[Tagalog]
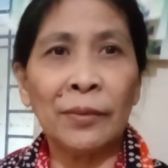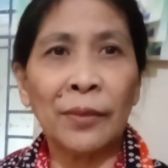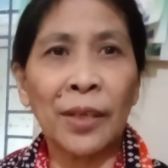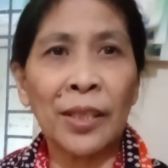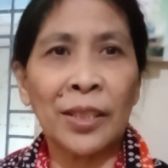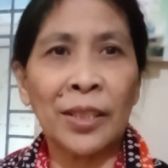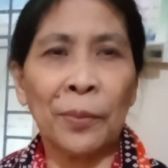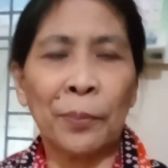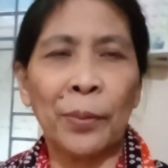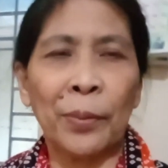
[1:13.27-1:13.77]

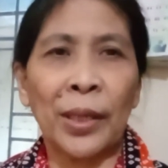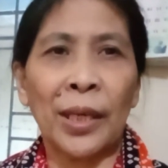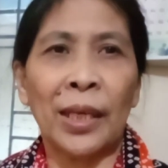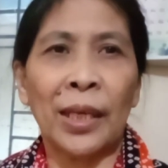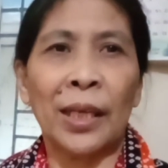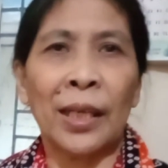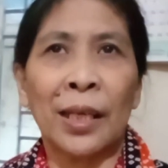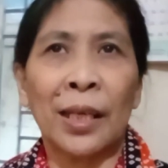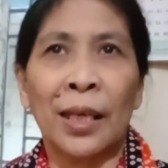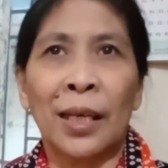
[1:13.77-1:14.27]
recipe.
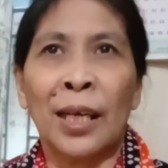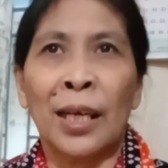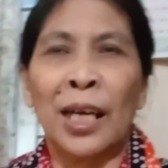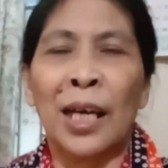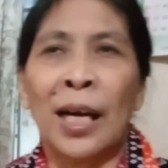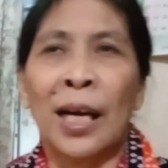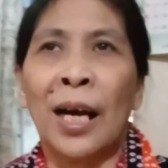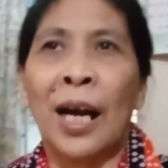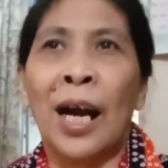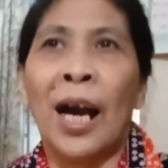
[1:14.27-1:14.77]

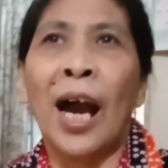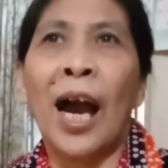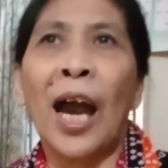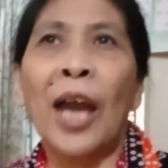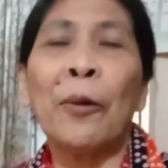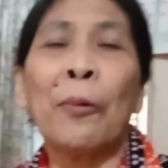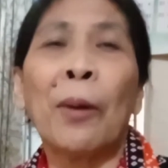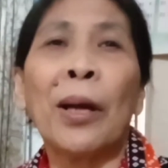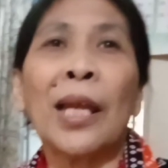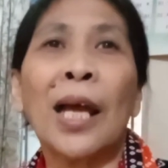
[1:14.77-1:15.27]

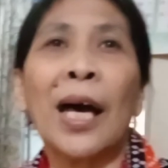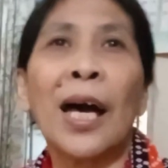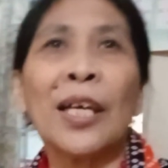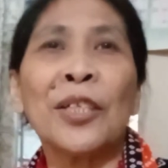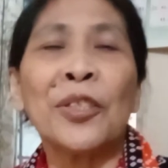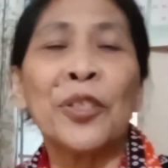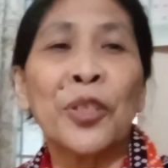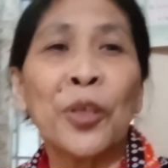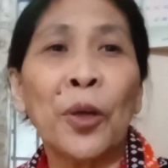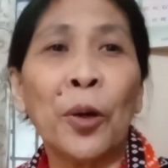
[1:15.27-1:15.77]
I wanna
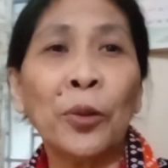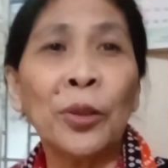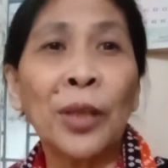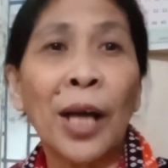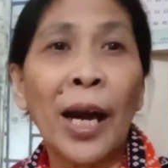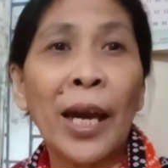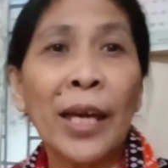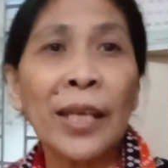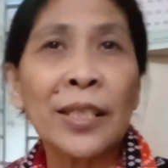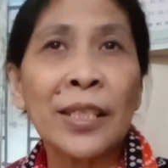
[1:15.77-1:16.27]
show
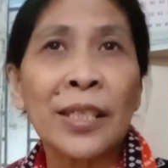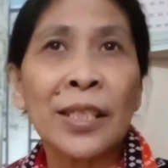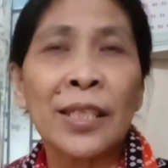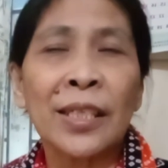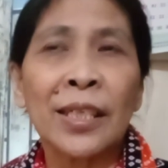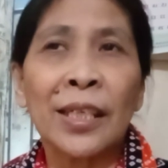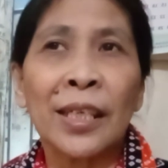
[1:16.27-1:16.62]
guys